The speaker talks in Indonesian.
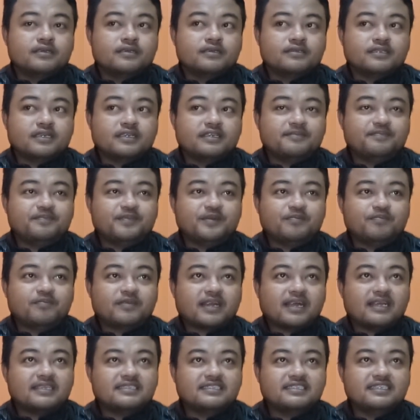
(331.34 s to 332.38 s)
Jadi
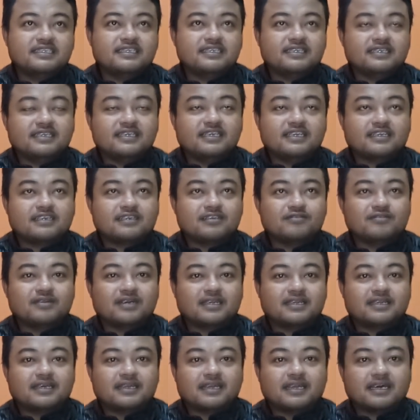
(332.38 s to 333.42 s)
vibrasi itu
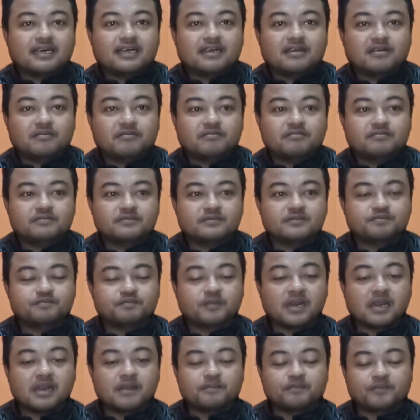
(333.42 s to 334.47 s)
adalah
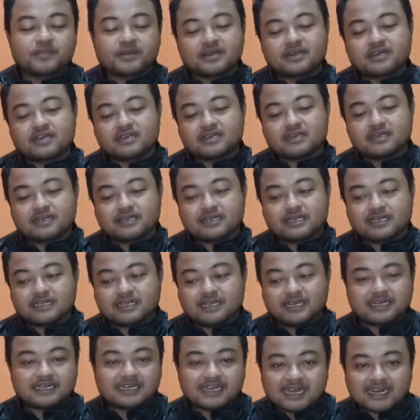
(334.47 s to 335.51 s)
per
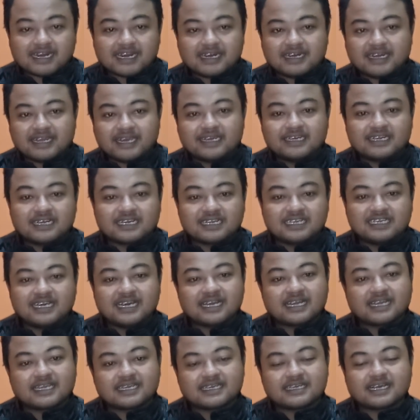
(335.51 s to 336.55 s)
getaran energi
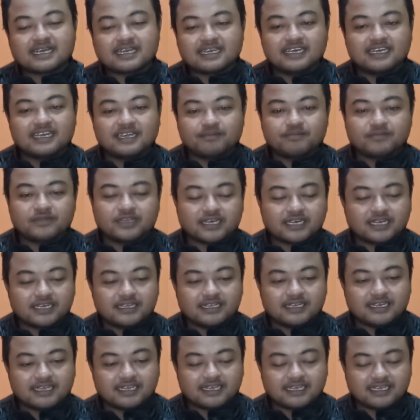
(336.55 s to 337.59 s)
yang kita kirim dari
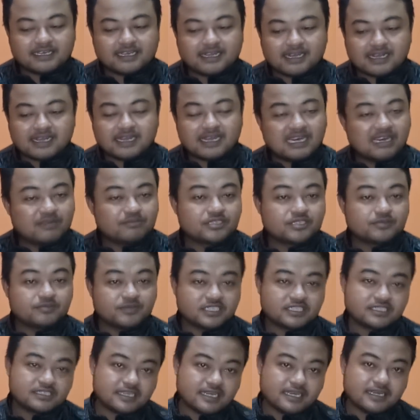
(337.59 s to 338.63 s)
diri kita ke alam
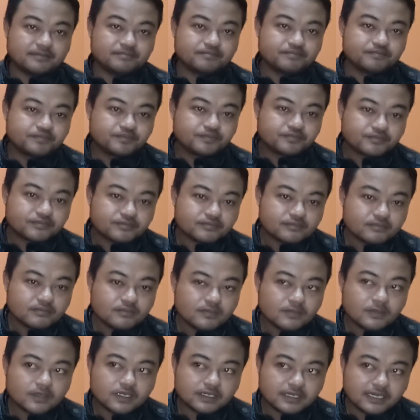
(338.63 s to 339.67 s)
semesta.
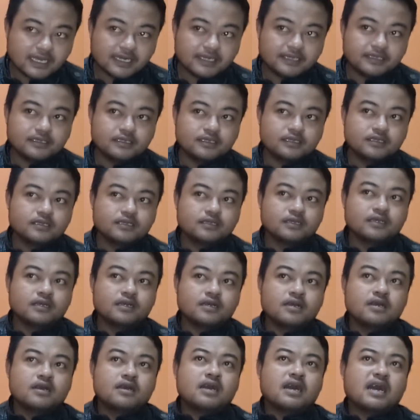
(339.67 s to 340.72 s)
Dan
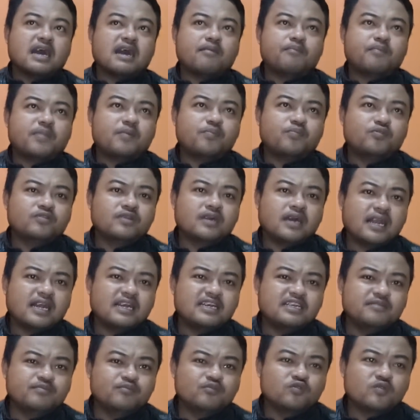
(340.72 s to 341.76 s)
apapun hal
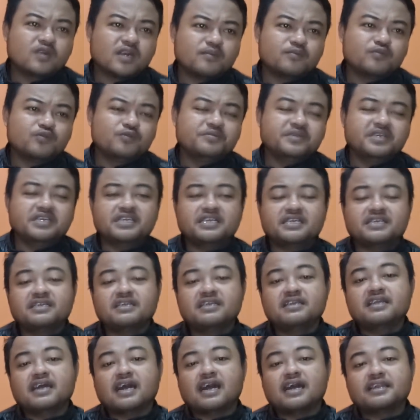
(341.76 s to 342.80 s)
di muka bumi ini
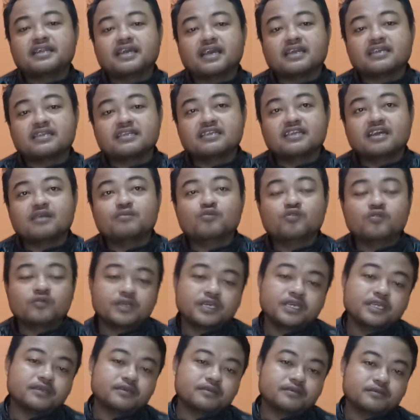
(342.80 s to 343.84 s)
tidak ada yang tidak
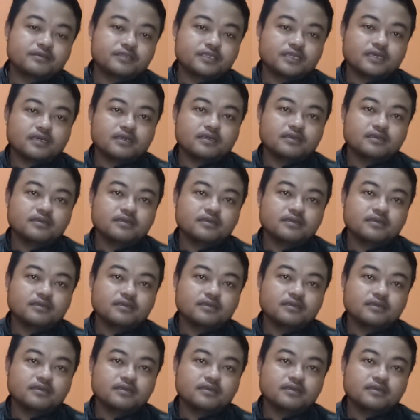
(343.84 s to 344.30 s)
mungkin, ya.